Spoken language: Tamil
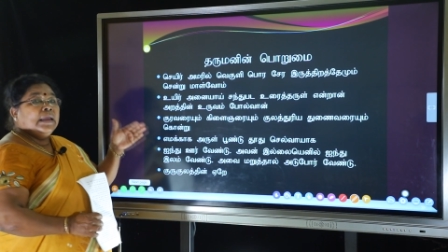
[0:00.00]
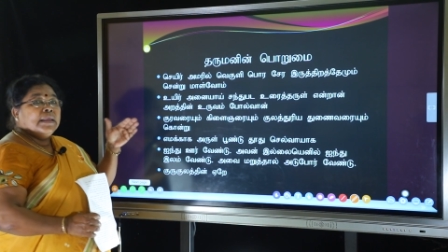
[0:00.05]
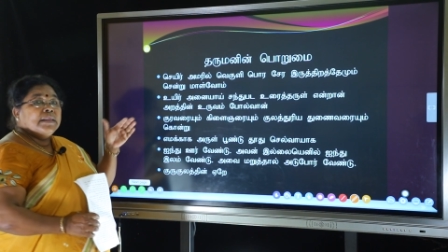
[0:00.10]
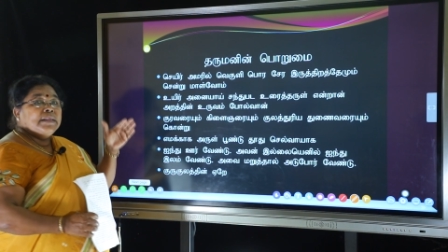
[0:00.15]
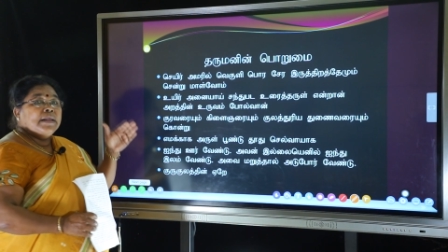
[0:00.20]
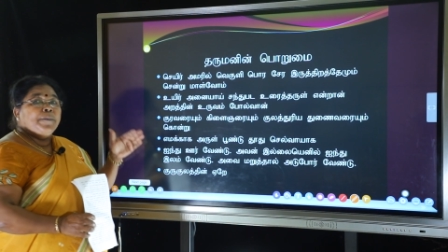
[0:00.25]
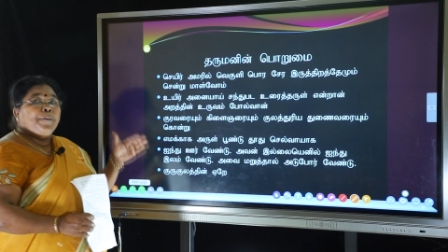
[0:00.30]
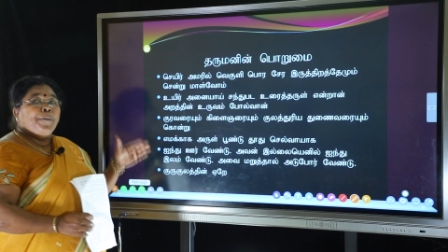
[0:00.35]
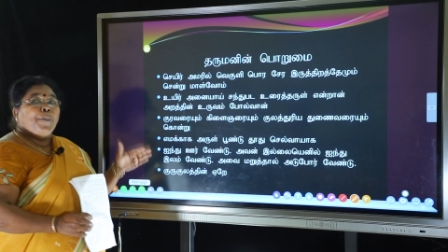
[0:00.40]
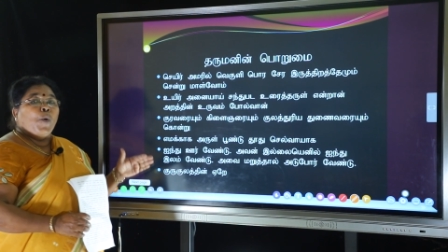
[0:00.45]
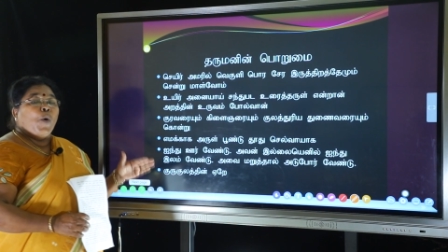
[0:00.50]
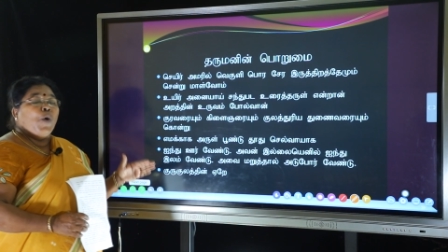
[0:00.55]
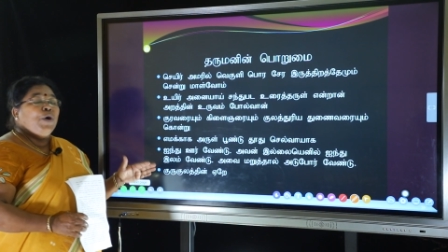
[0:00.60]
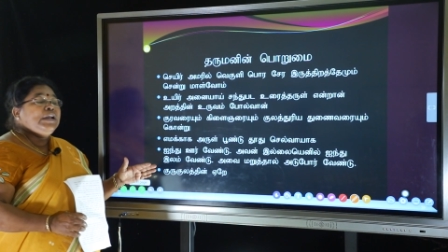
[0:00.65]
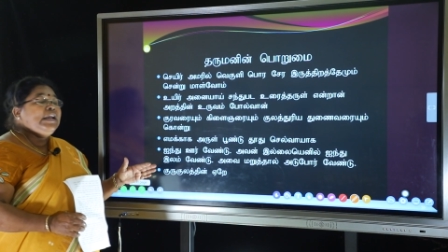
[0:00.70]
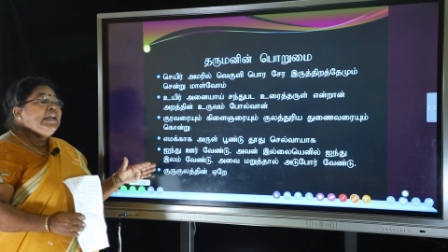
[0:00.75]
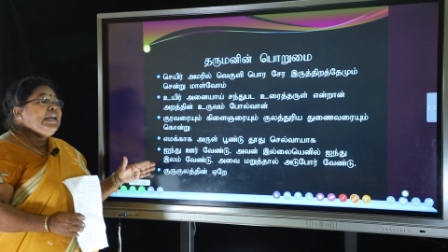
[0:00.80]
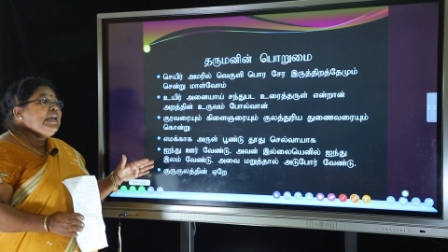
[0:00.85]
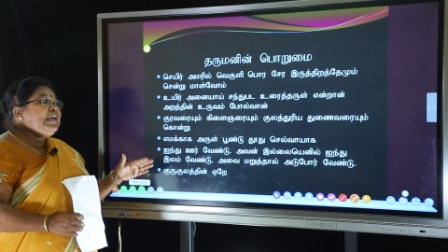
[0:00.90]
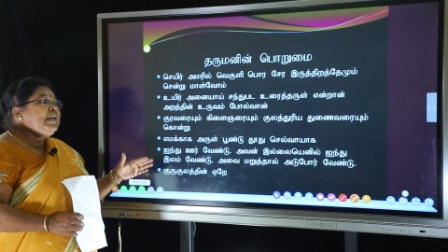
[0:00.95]
இந்த
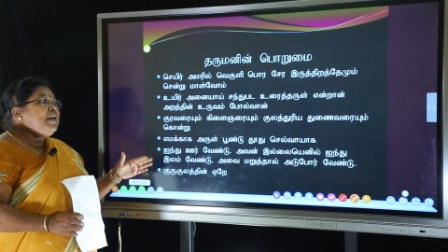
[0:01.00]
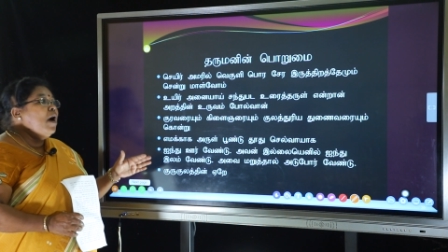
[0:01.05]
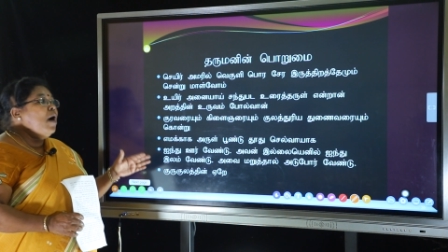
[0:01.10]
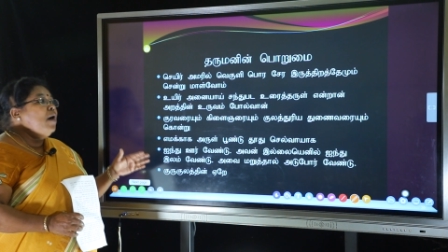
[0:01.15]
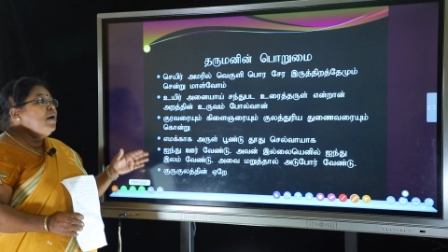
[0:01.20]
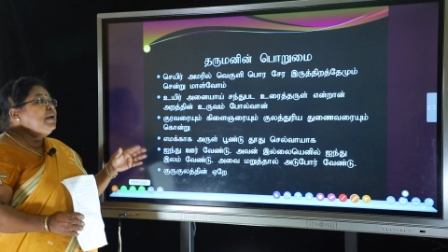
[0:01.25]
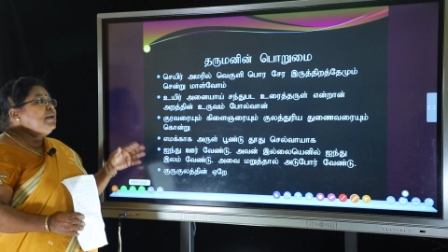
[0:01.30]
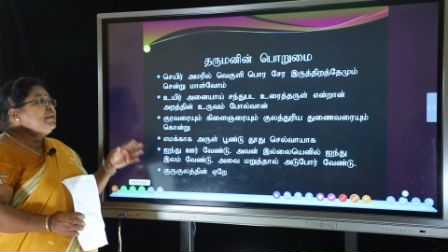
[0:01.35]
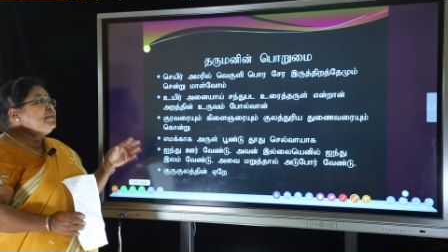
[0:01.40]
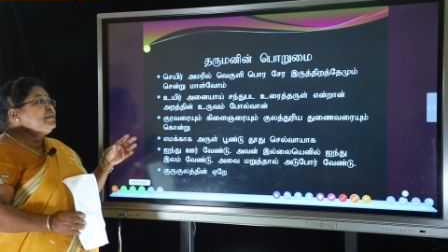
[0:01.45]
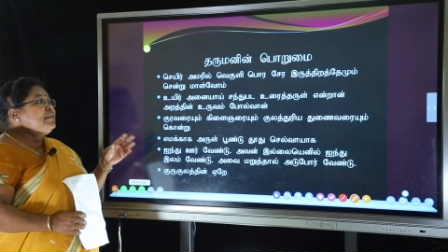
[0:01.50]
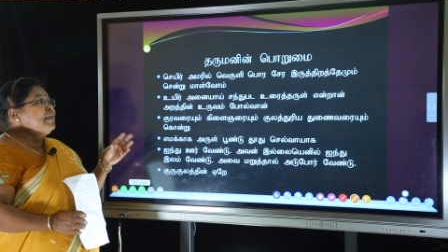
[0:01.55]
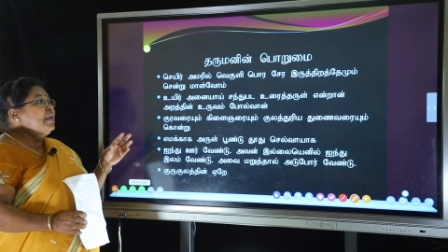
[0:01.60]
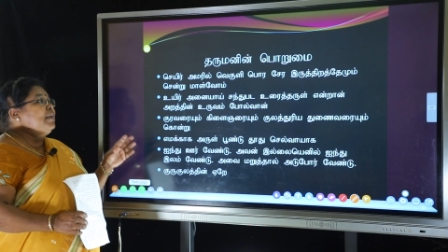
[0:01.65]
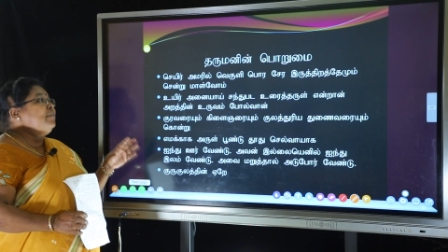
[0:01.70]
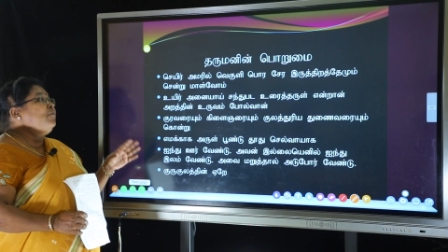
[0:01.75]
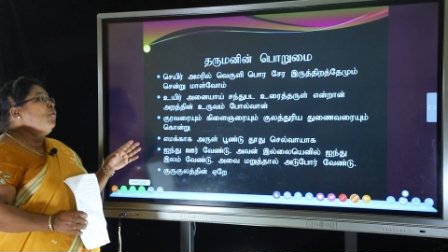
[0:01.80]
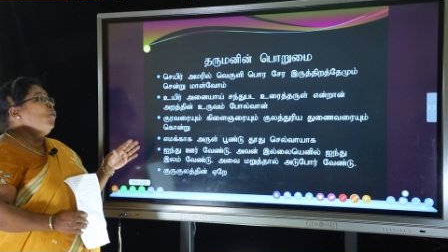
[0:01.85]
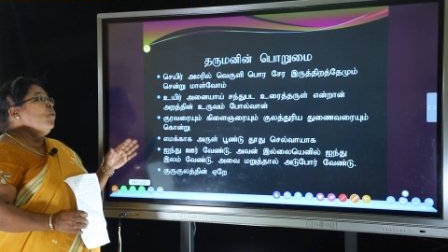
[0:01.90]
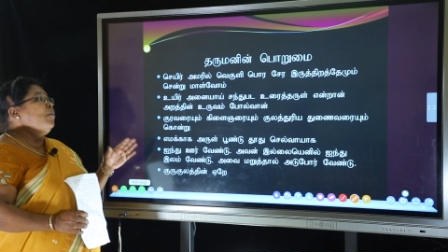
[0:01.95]
போரினை நாங்கள்
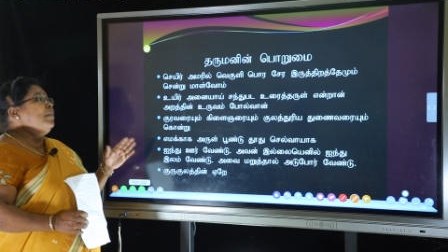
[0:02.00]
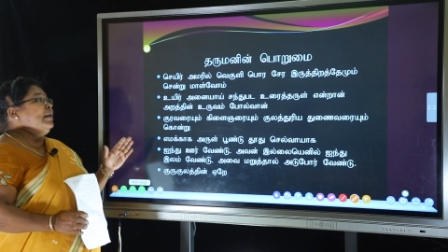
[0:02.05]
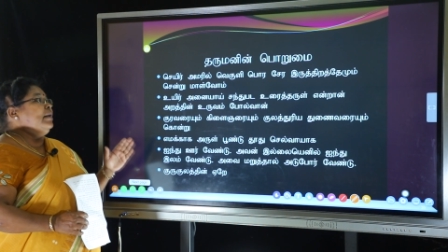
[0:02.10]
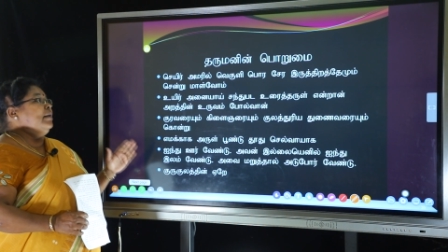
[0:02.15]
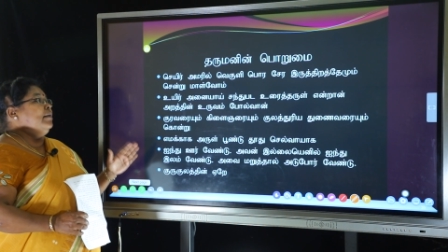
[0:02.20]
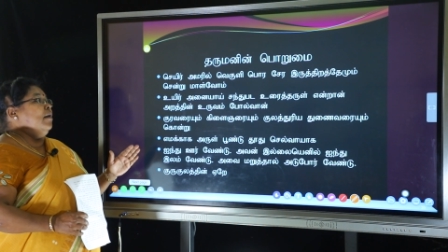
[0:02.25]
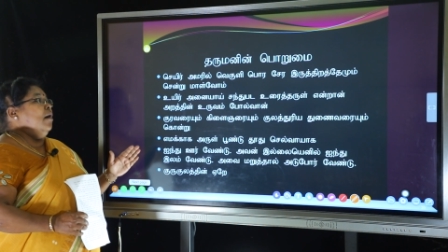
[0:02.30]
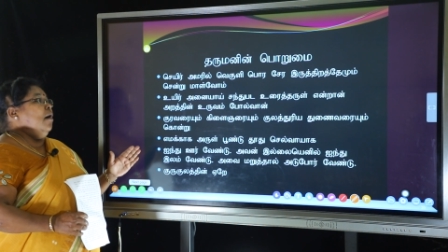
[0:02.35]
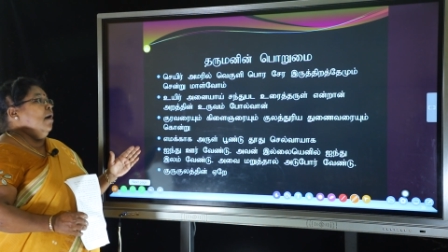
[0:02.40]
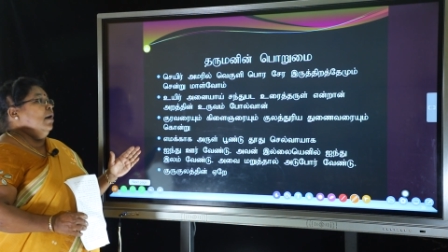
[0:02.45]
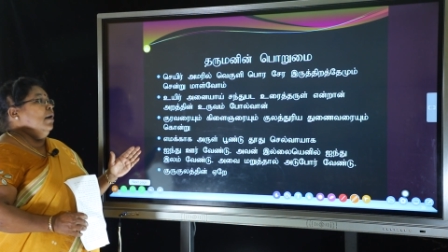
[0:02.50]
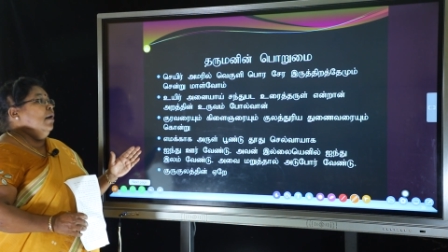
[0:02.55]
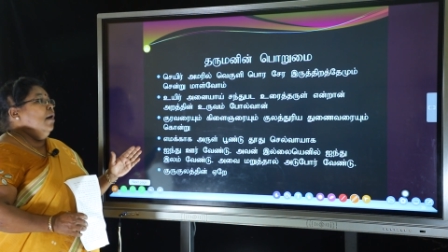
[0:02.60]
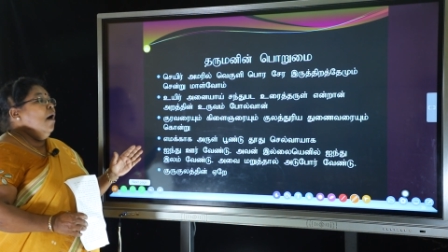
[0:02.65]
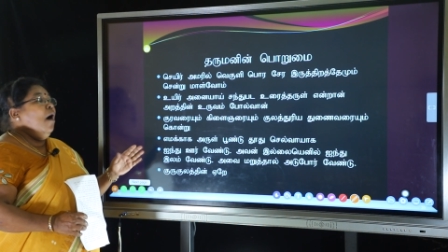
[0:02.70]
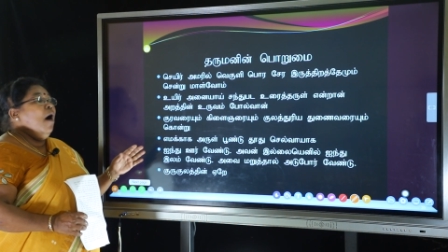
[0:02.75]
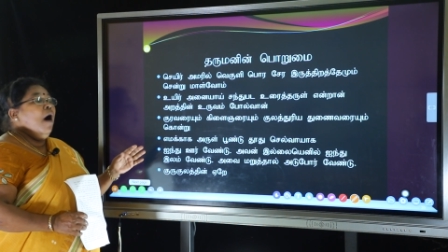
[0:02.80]
செய்வோம் என்றால்